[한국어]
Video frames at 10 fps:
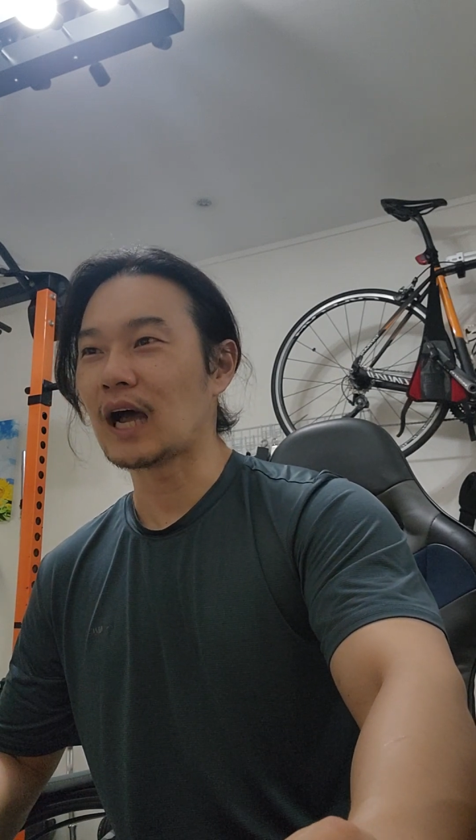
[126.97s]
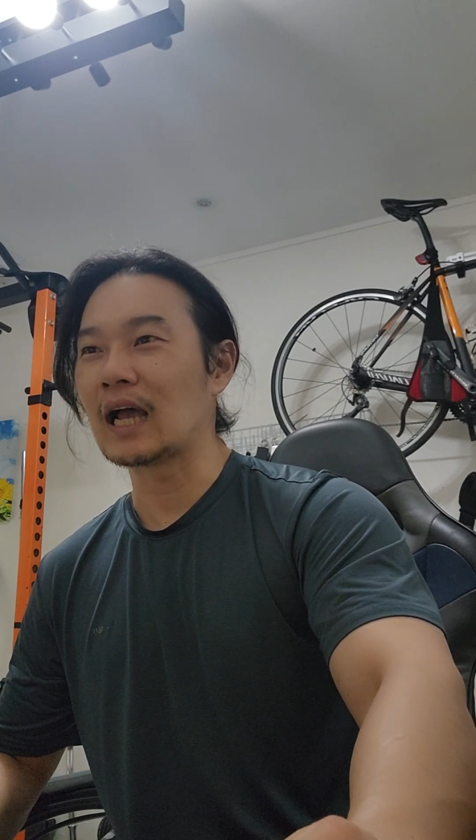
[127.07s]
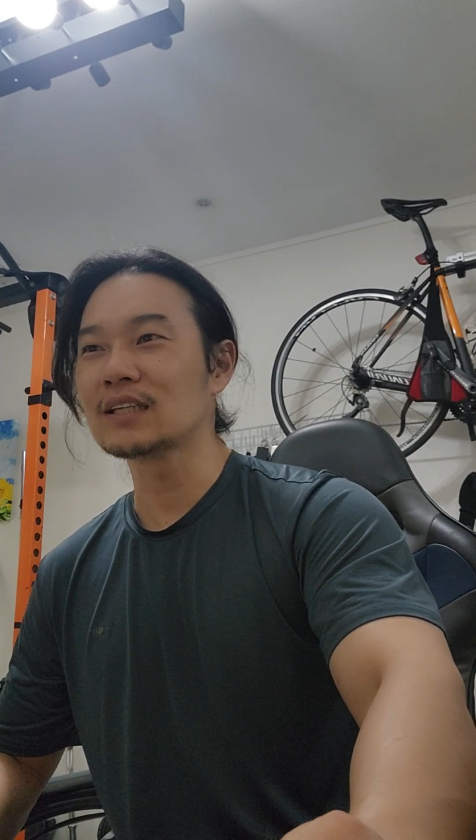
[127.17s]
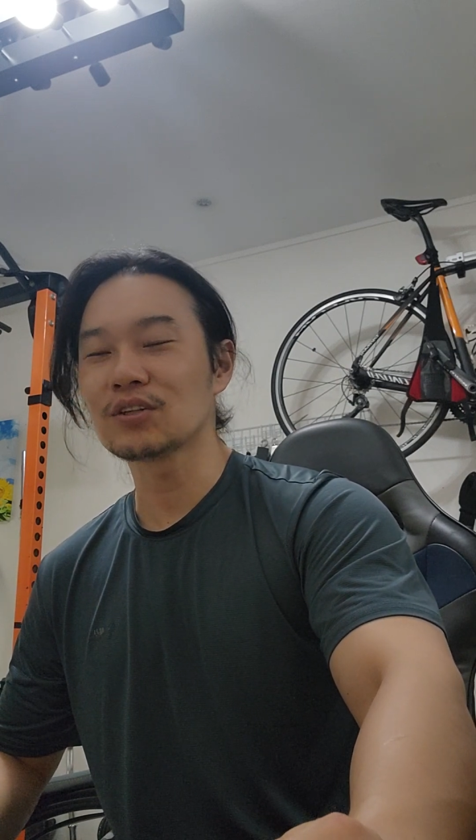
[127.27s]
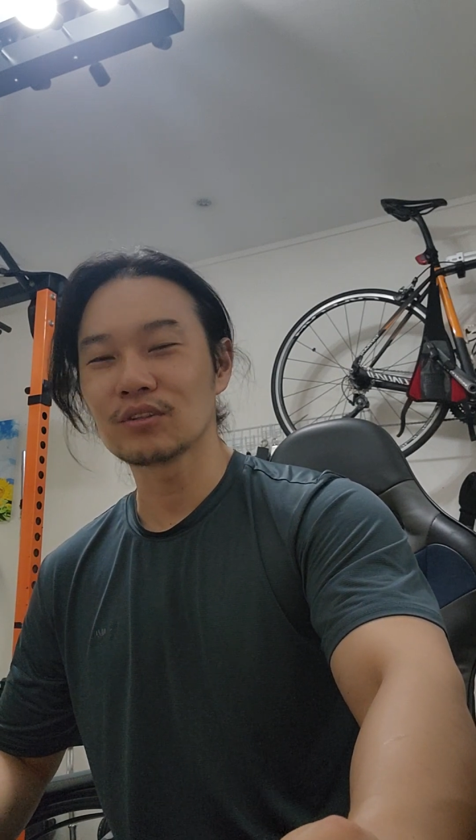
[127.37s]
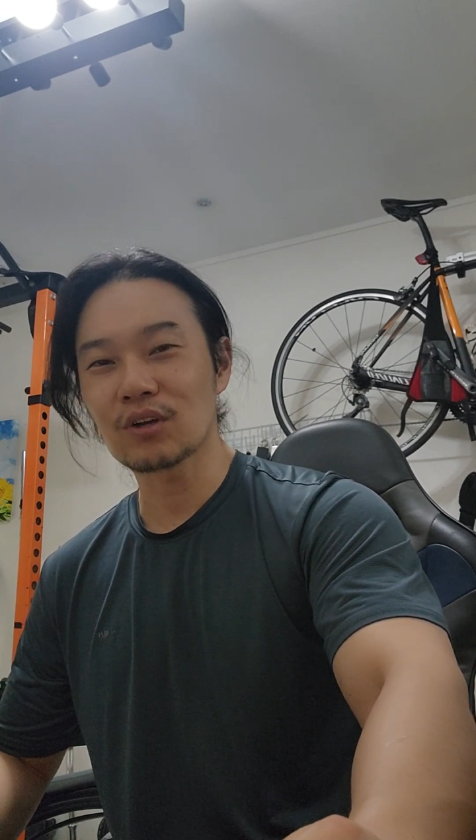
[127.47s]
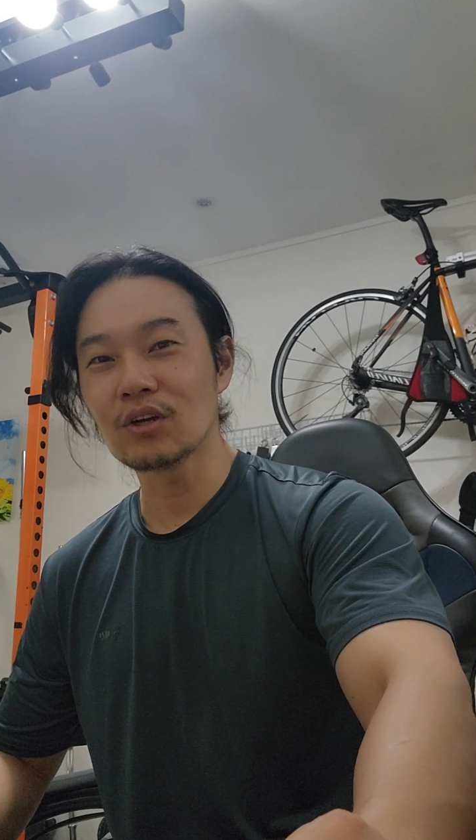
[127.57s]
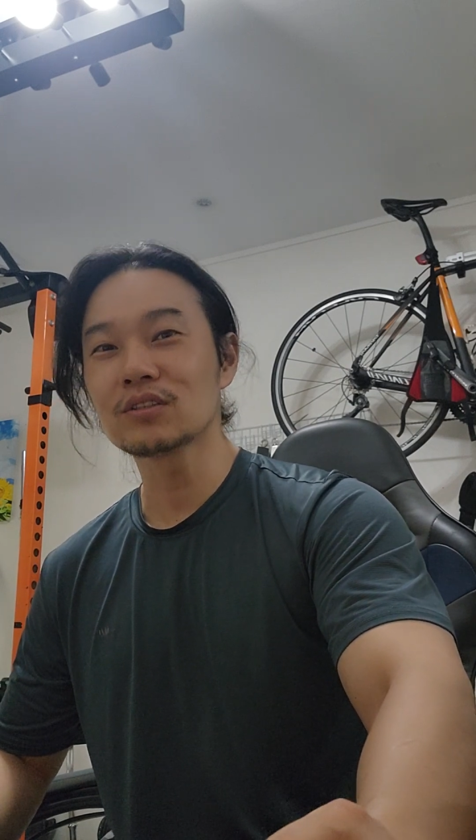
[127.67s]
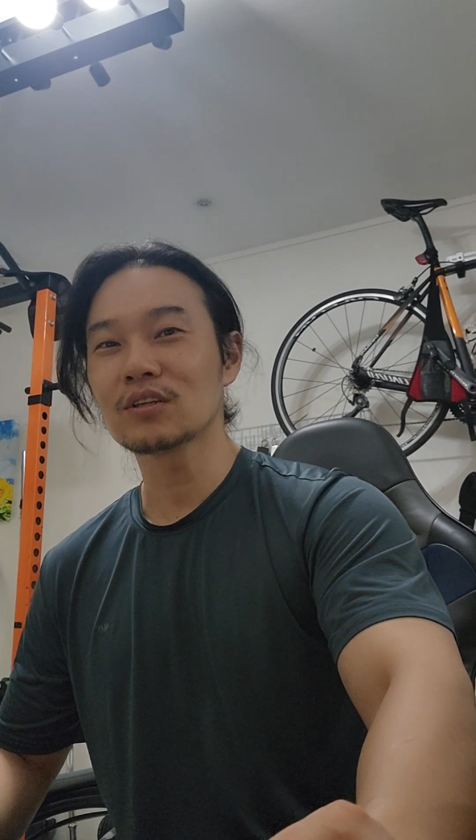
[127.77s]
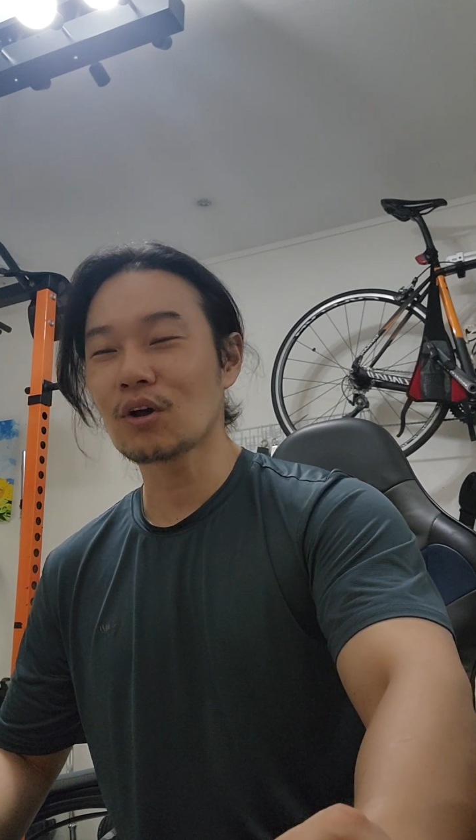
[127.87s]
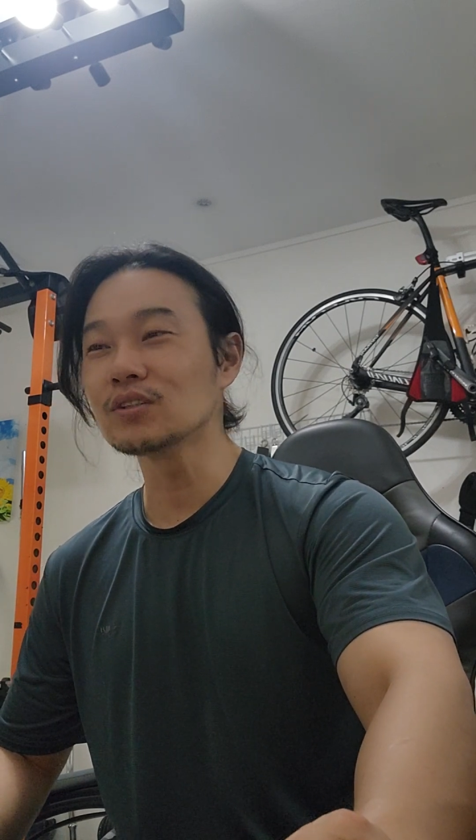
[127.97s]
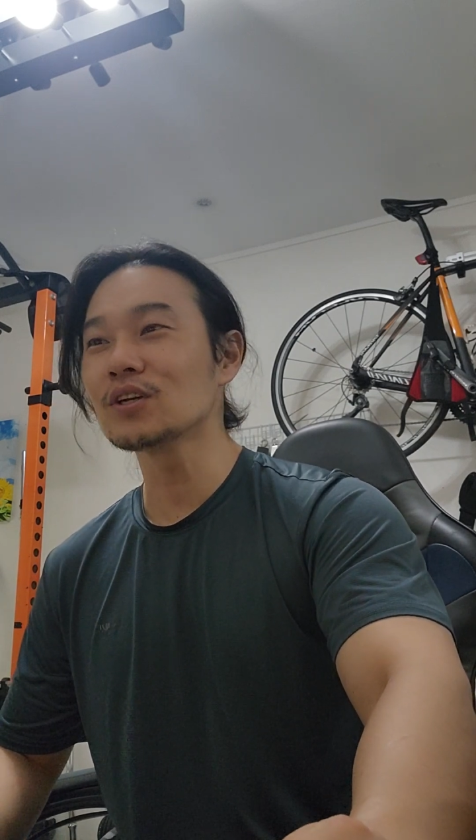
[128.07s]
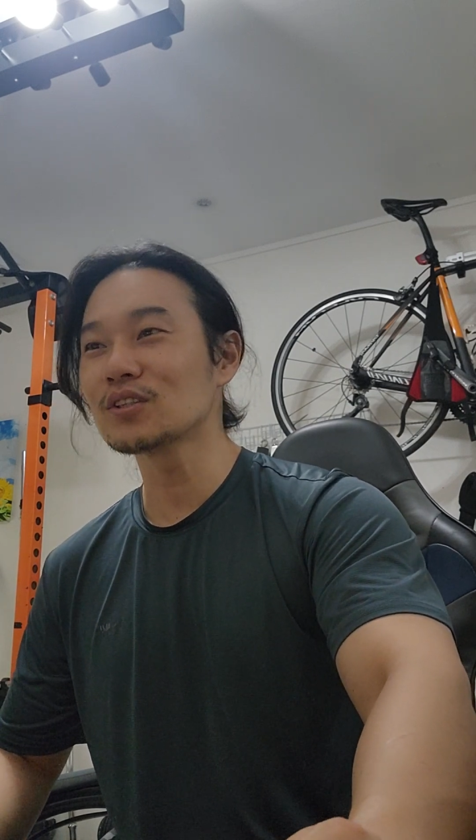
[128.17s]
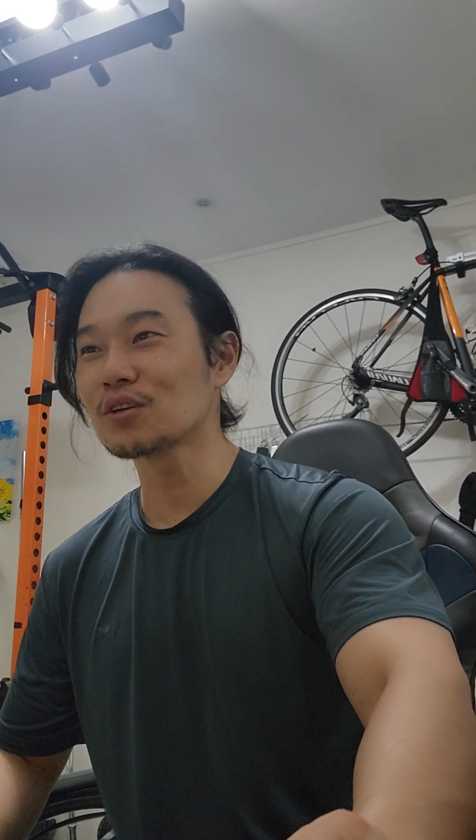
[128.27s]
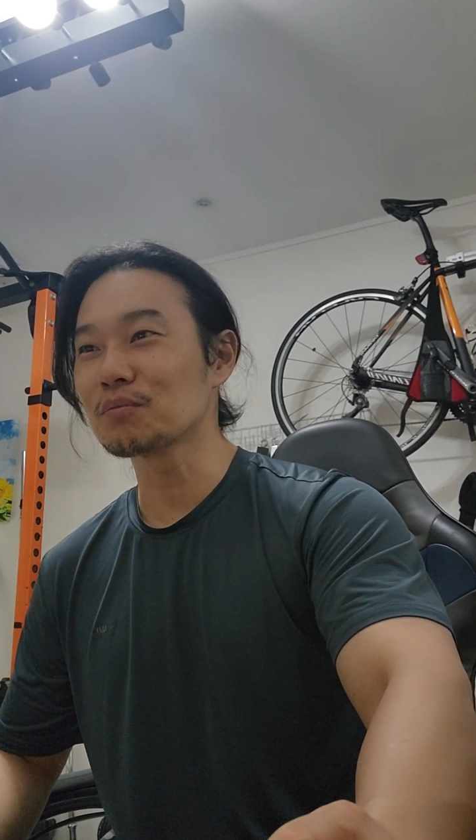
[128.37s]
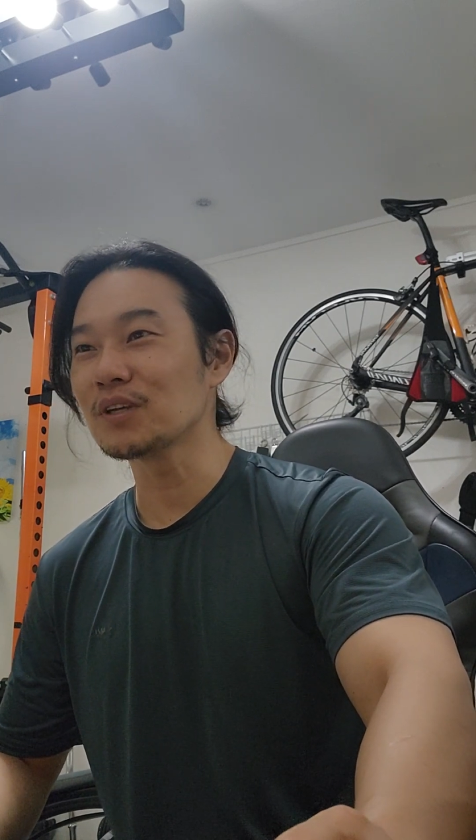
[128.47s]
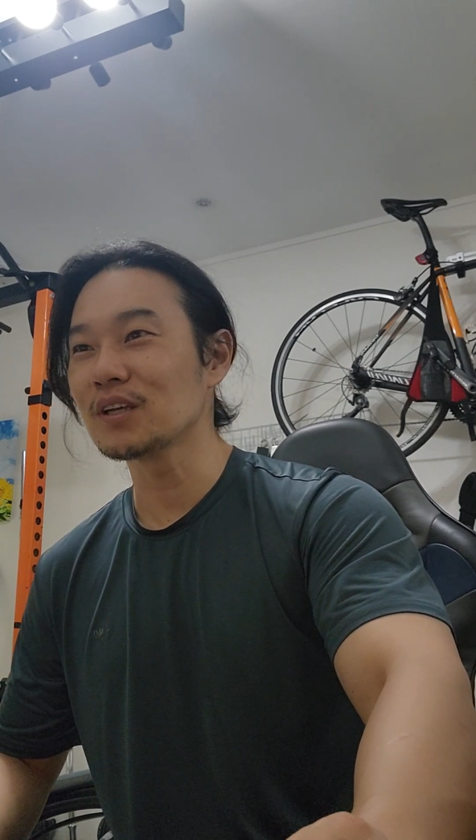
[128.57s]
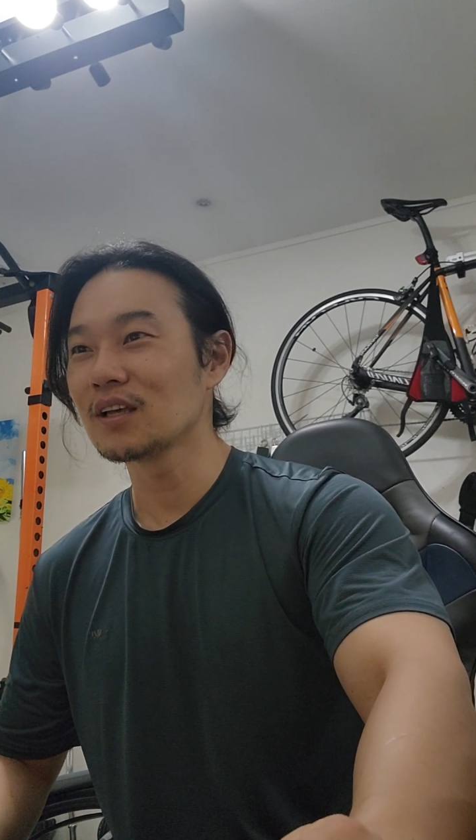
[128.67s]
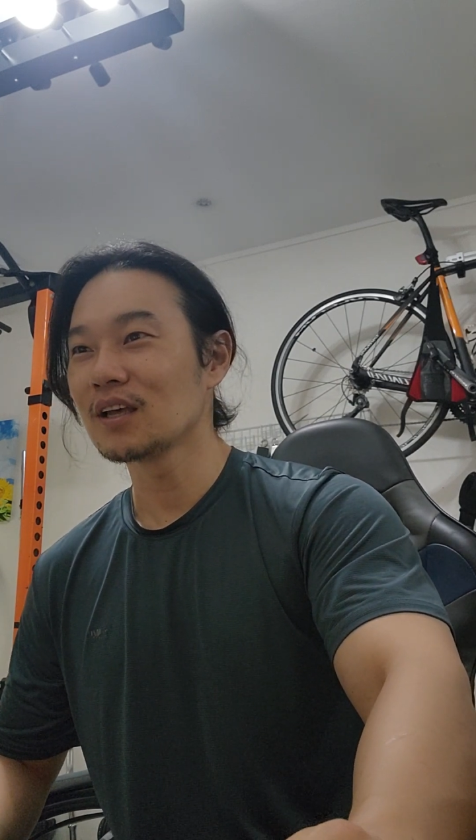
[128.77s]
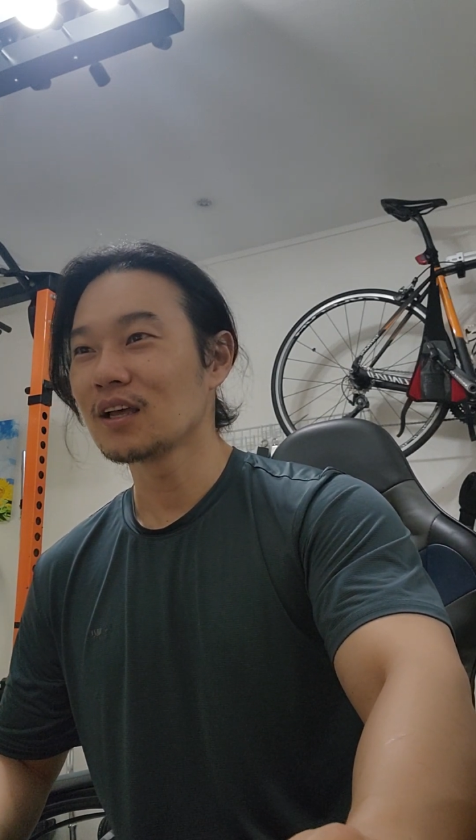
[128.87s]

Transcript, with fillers: 알선 컨설, 컨설팅비